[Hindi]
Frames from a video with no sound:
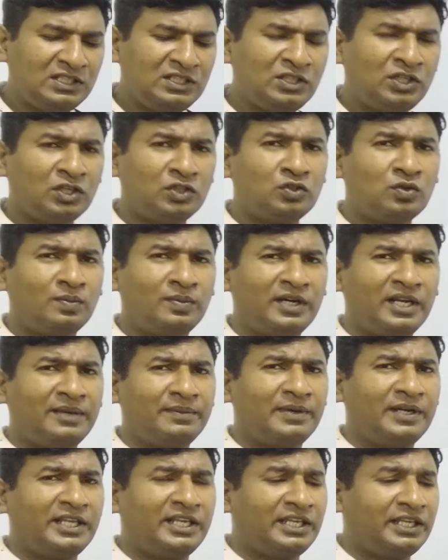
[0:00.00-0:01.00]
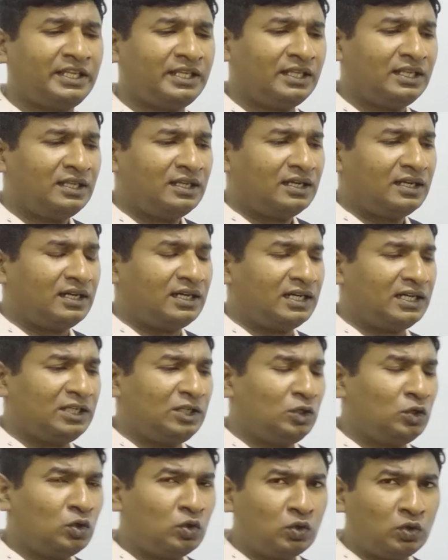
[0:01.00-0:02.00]
कि जो बड़े बड़े
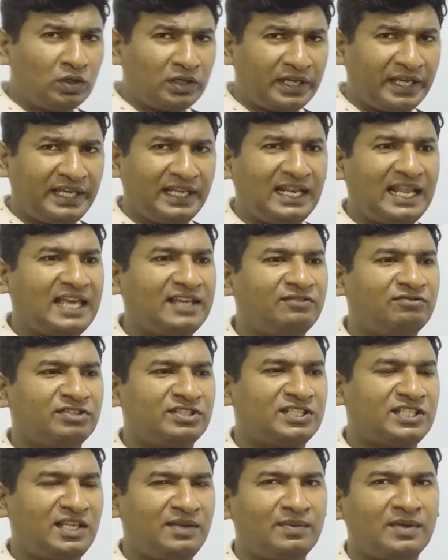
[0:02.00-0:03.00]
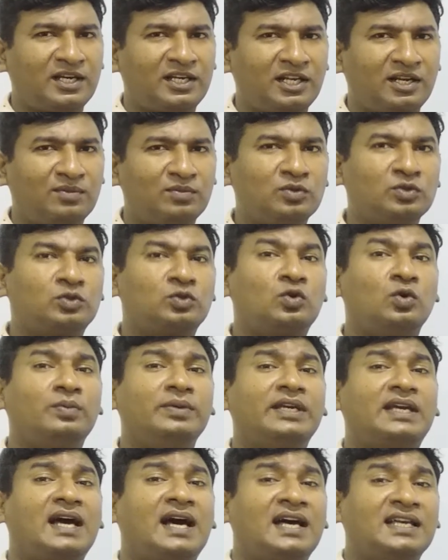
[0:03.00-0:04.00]
लोग हैं लाइक वसीम अकरम उसको
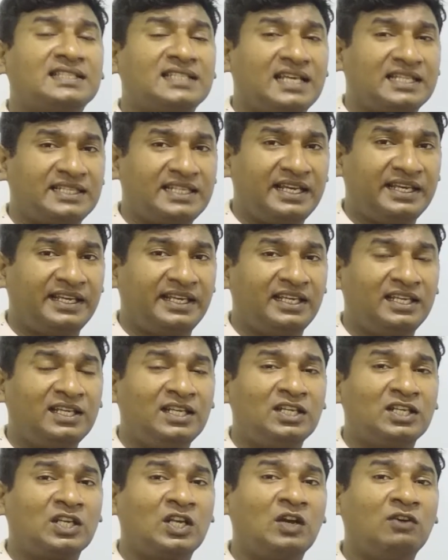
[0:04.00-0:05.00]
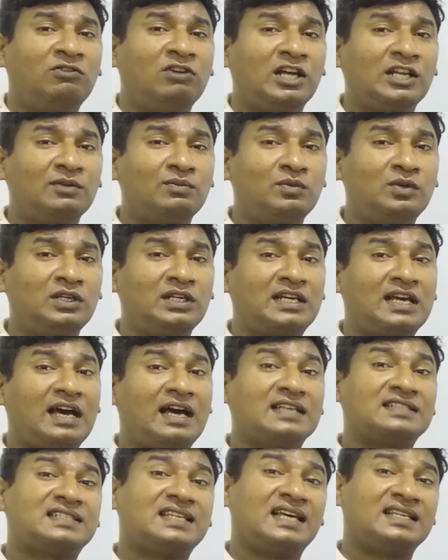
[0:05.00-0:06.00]
भी कहा जाता है कि हमारे मुल्क का
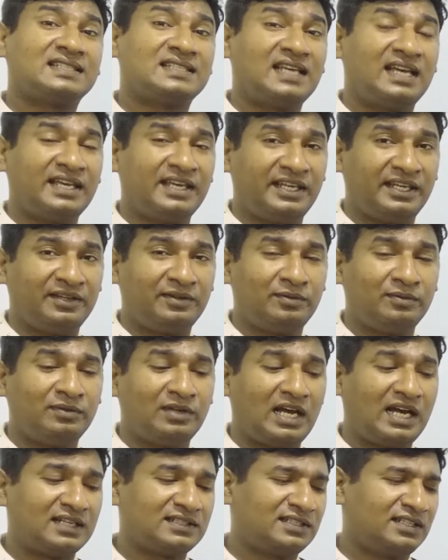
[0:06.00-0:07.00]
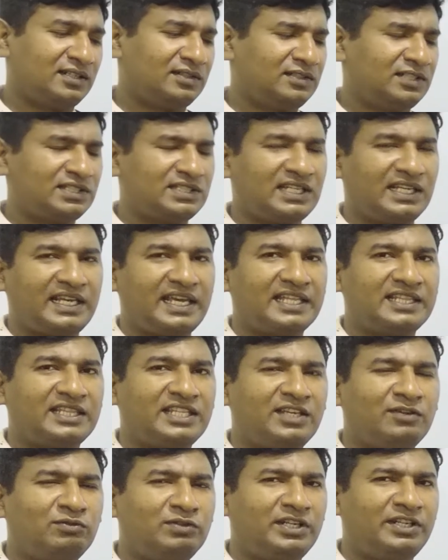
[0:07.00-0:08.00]
असासा है अक्सर जिसे
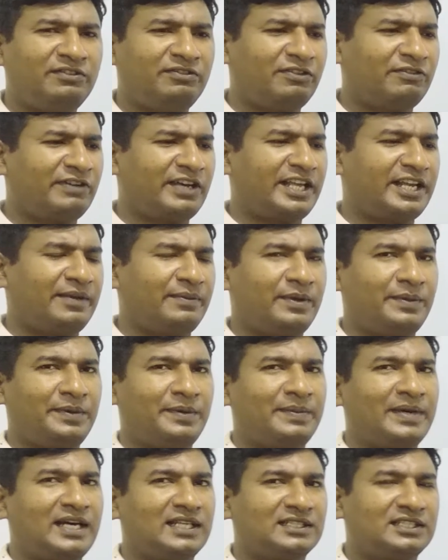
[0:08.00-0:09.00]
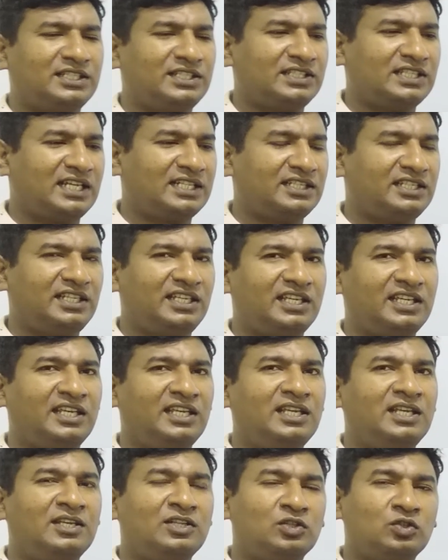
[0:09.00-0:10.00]
कहते हैं वो टीवी वगैरह में भी बात की जाती है
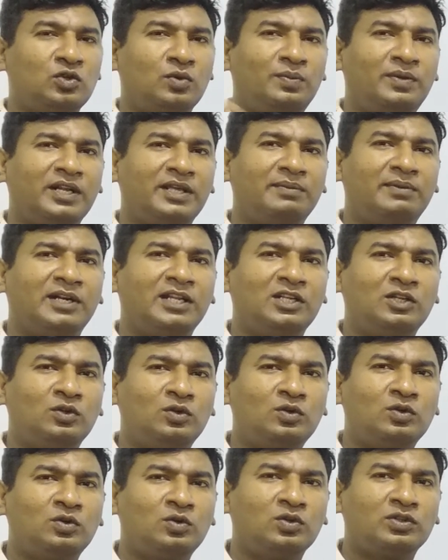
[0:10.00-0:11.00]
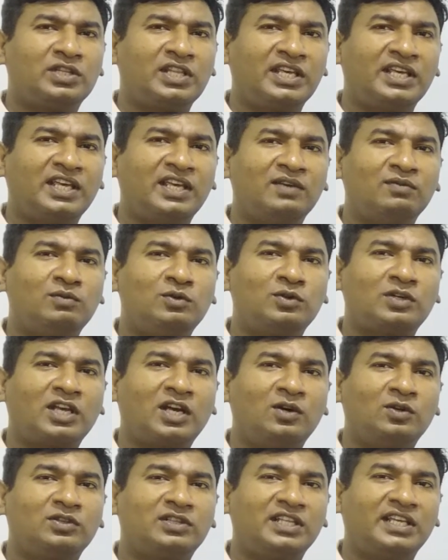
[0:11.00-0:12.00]
जो बड़े बड़े लोग होते हैं वो
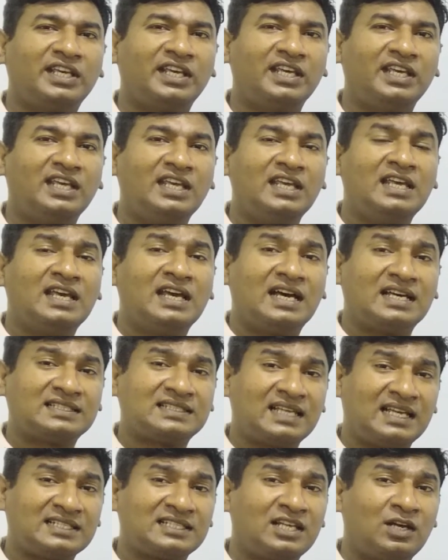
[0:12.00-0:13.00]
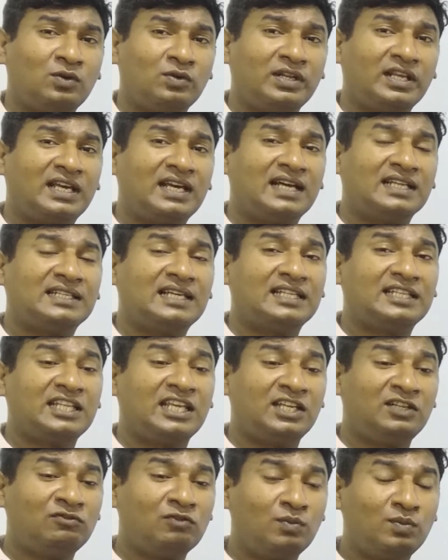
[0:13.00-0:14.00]
क्या होते हैं असासा उन्हें कहा जाता
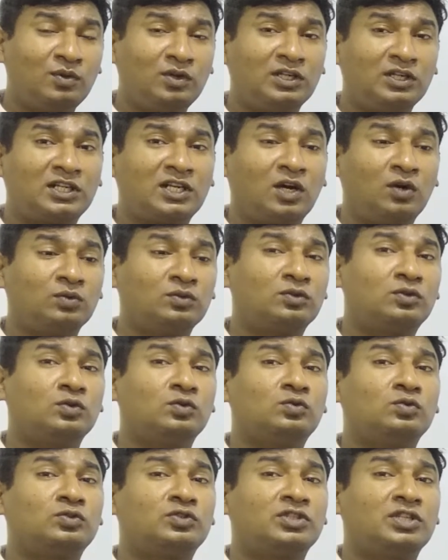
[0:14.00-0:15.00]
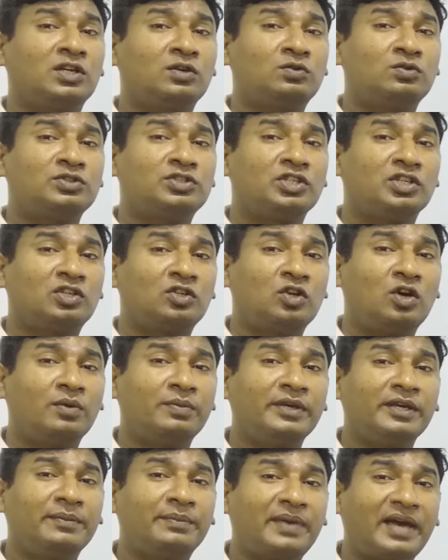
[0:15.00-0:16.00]
है यानी वो मुल्क का उनको कुछ ना कुछ
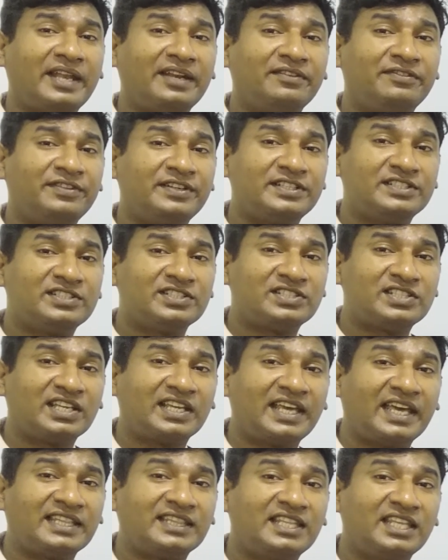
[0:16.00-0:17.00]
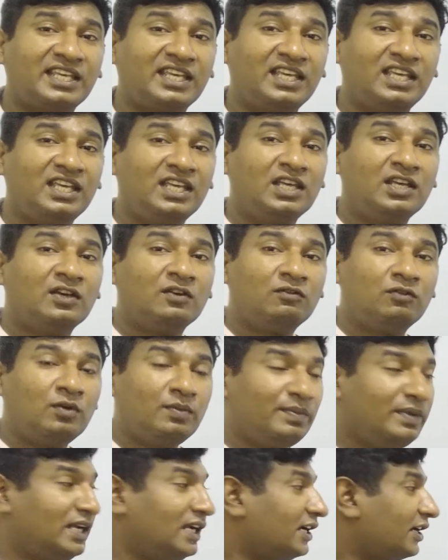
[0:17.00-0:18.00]
इकोनॉमिक बेनिफिट जिसे कहते हैं
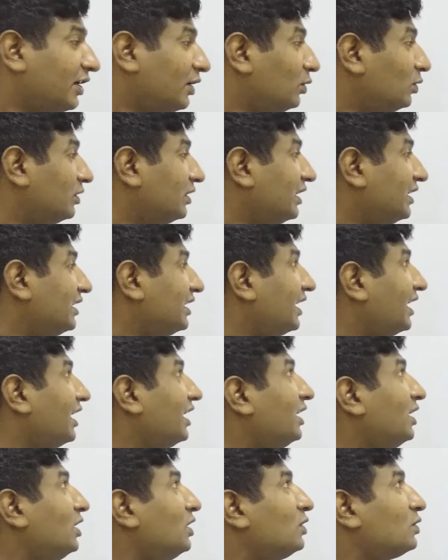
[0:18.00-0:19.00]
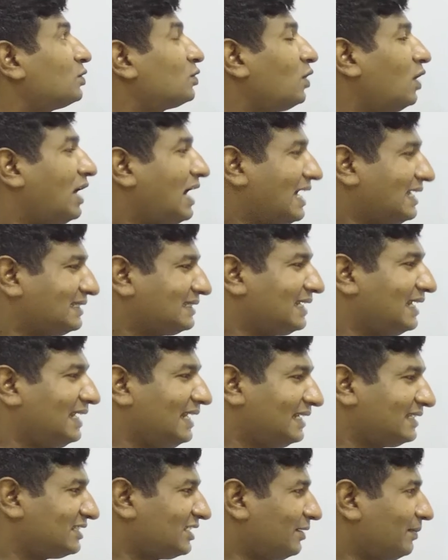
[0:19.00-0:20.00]
वो मिल रहे होते हैं ठीक है सो आज का
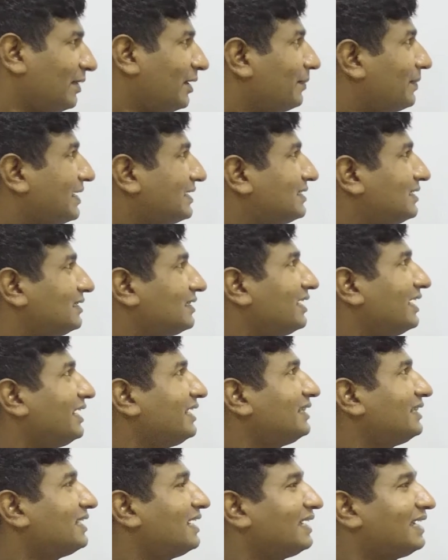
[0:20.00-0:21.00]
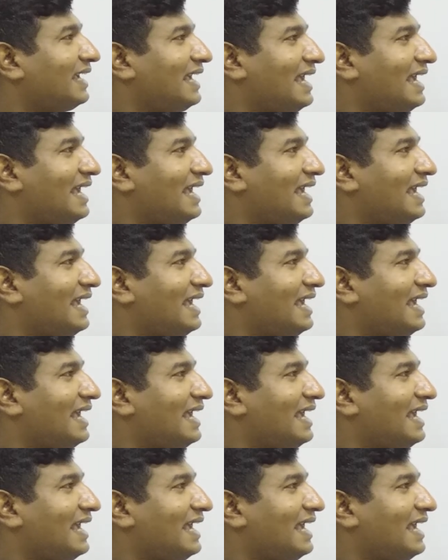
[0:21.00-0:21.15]
लेक्चर मेरे पास इतना ही था कि